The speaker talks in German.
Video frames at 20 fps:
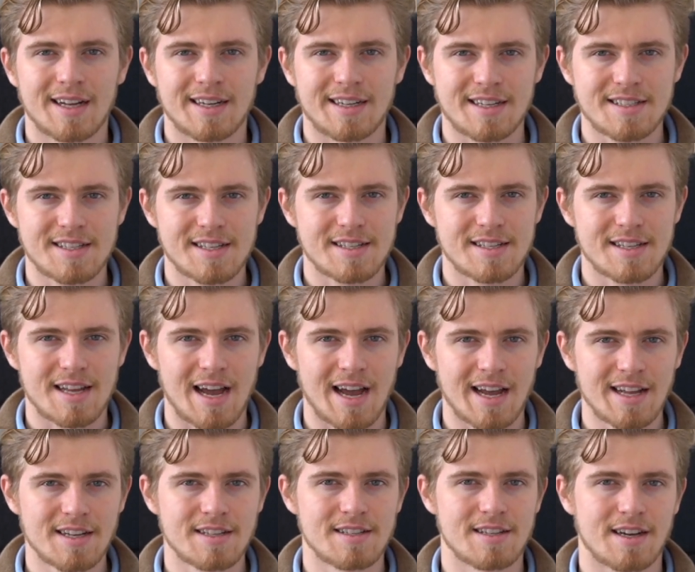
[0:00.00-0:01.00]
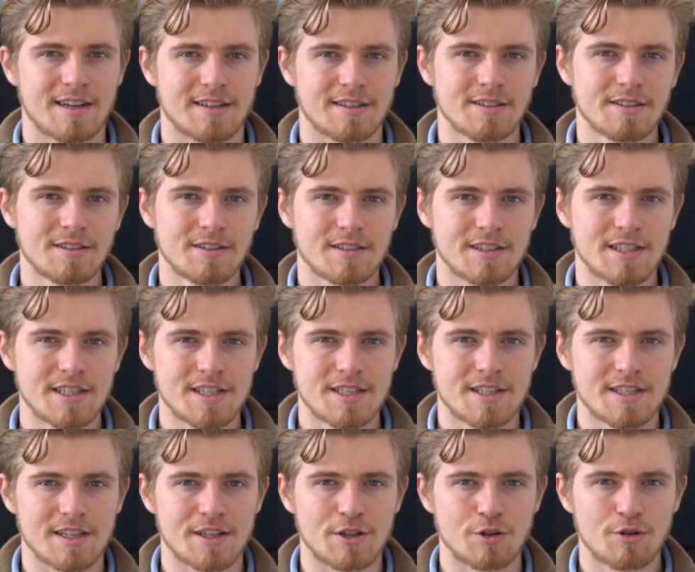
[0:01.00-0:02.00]
Das ist eine Sache, die
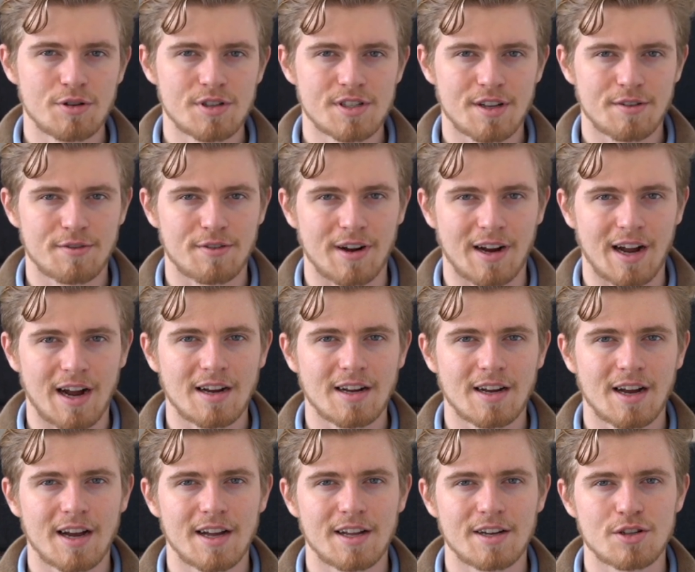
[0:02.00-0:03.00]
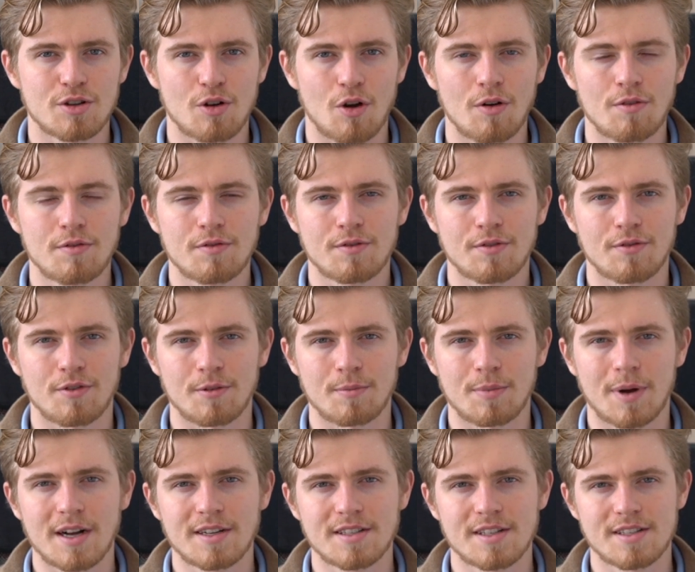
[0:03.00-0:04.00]
ich in jüngster Vergangenheit oft von
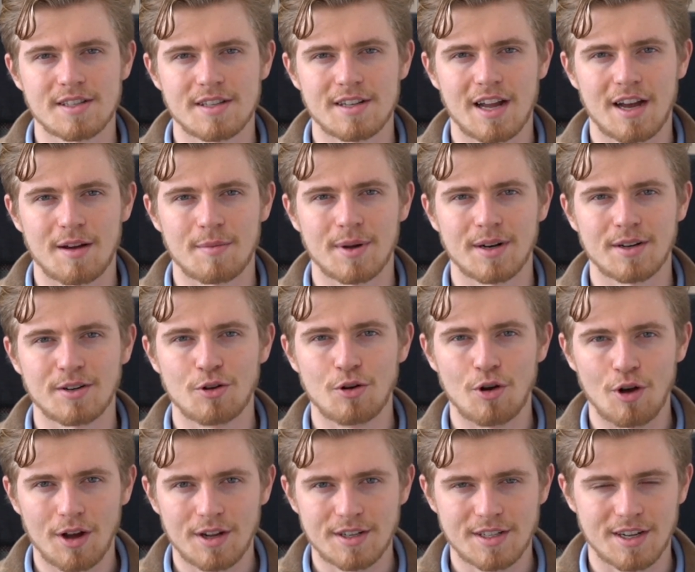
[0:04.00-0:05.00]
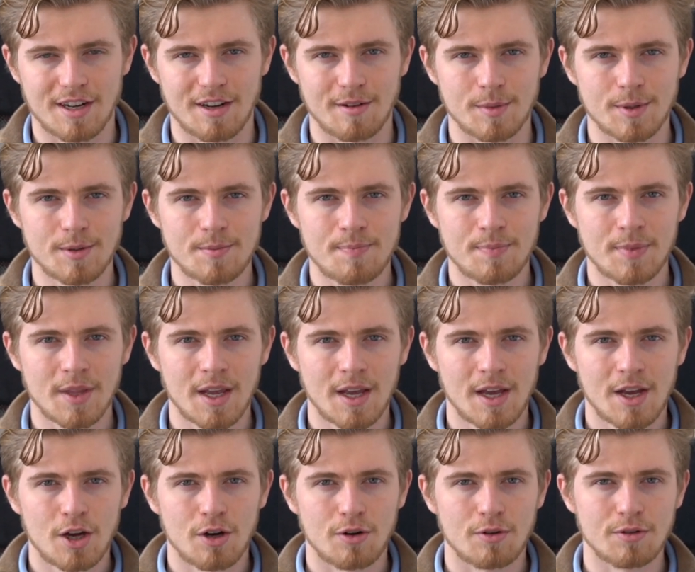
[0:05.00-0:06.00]
Praxisinhabern gehört habe
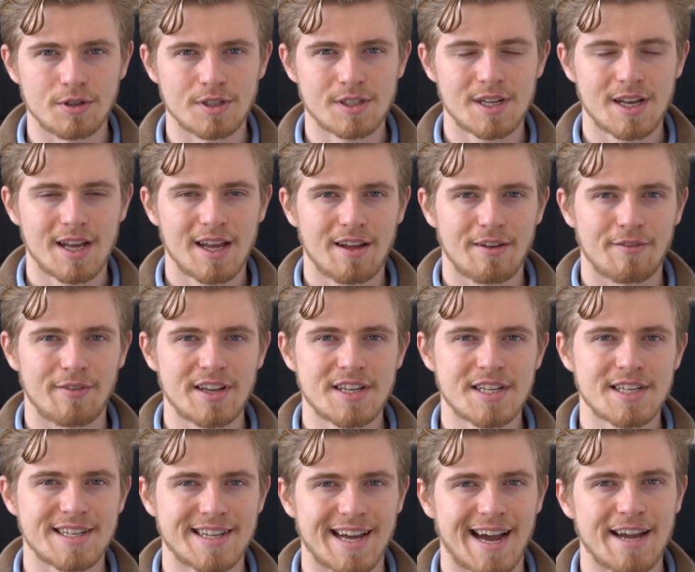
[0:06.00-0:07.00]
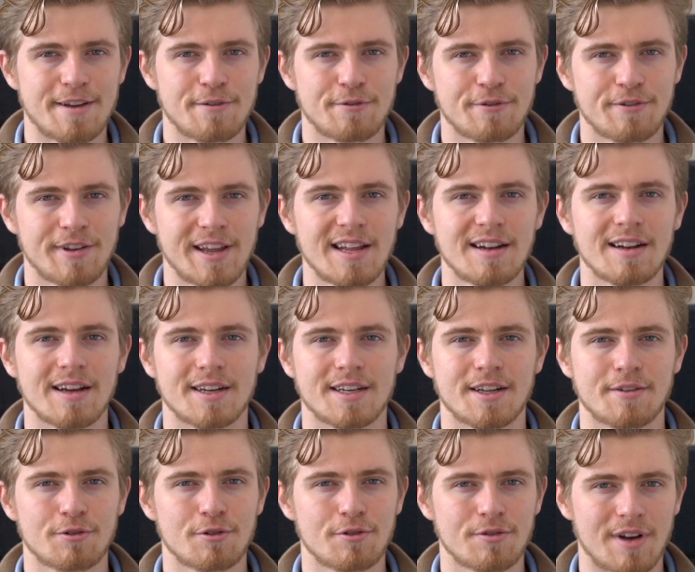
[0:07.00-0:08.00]
und welche drei Fehler
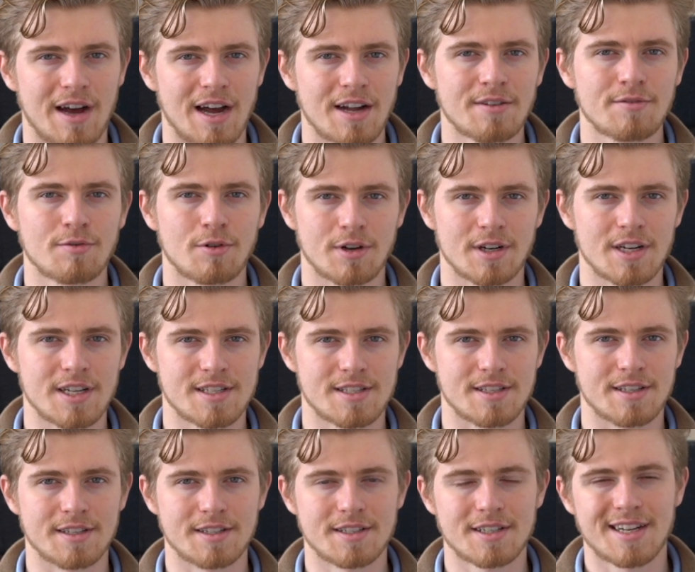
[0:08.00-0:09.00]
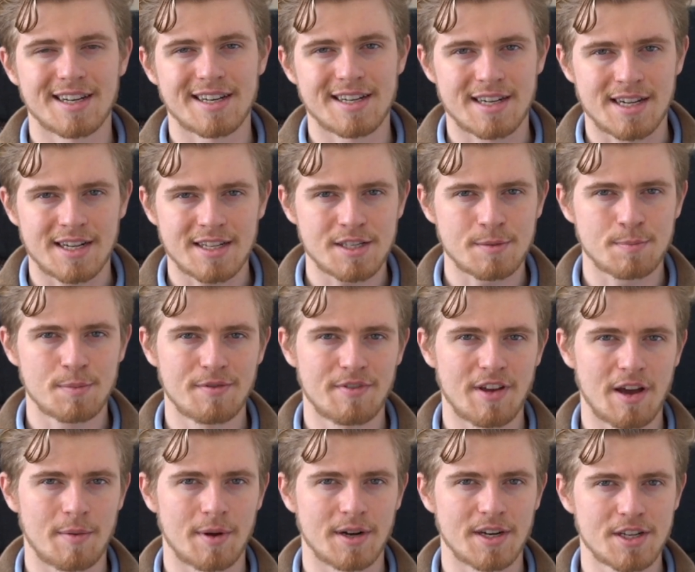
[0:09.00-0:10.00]
dafür verantwortlich sind, dass
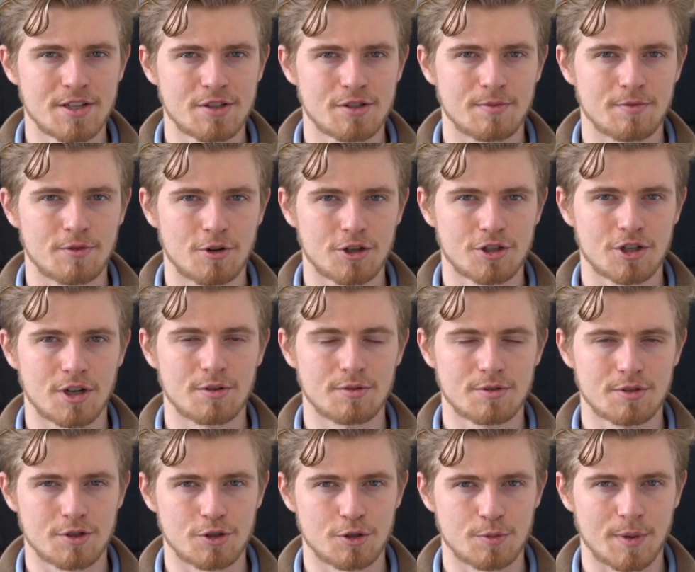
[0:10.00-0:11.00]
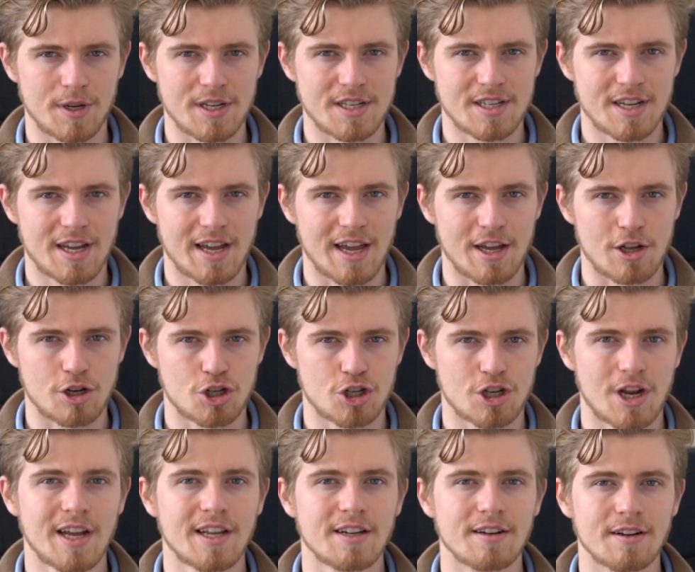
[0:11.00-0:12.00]
Bewerber nicht zum Vorstellungsgespräch
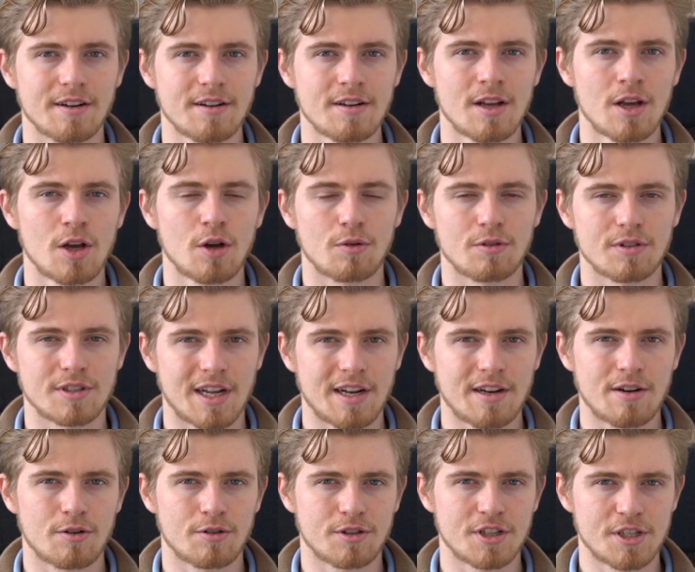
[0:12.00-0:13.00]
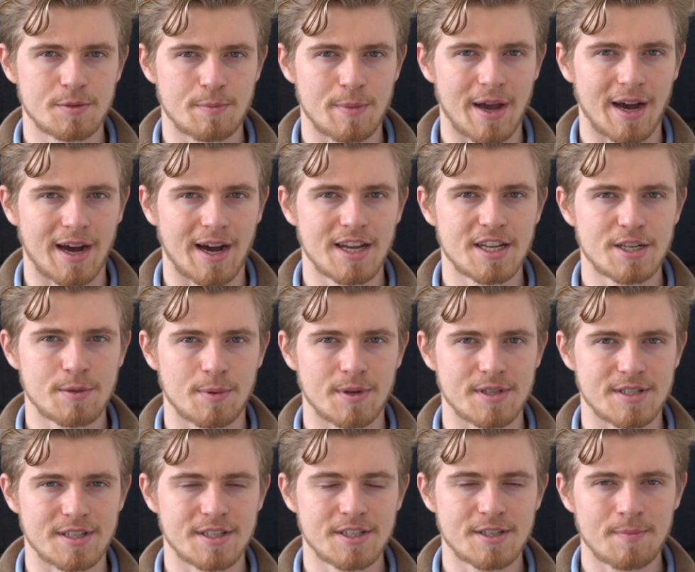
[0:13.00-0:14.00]
erscheinen und dann auch nicht mehr
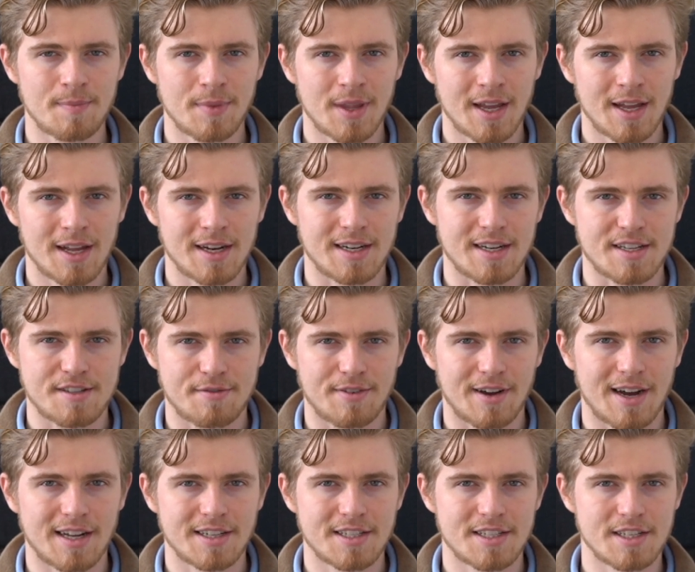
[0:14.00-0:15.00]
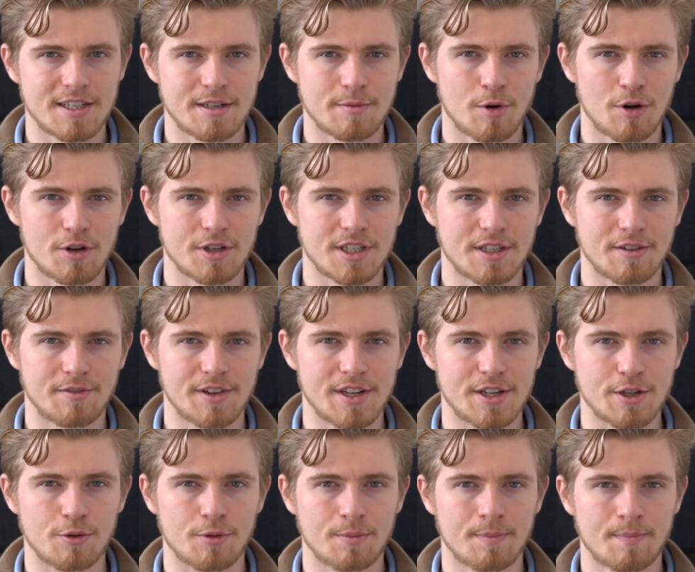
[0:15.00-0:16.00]
erreichbar sind, das verrate ich Ihnen im heutigen
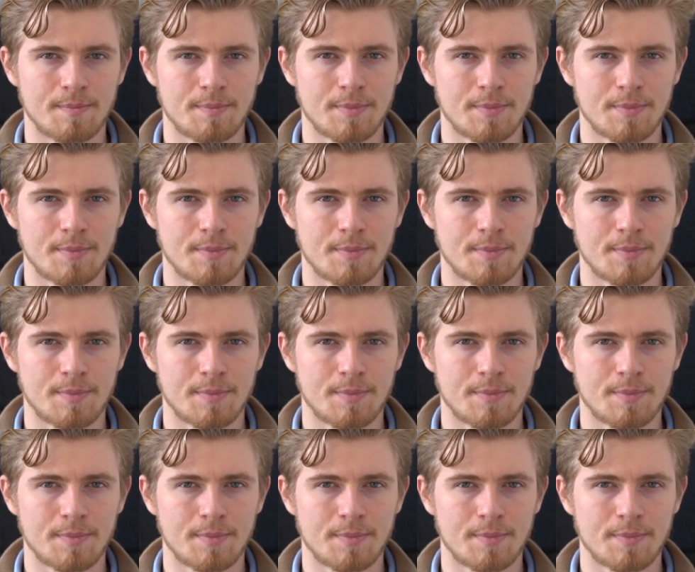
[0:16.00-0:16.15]
Video.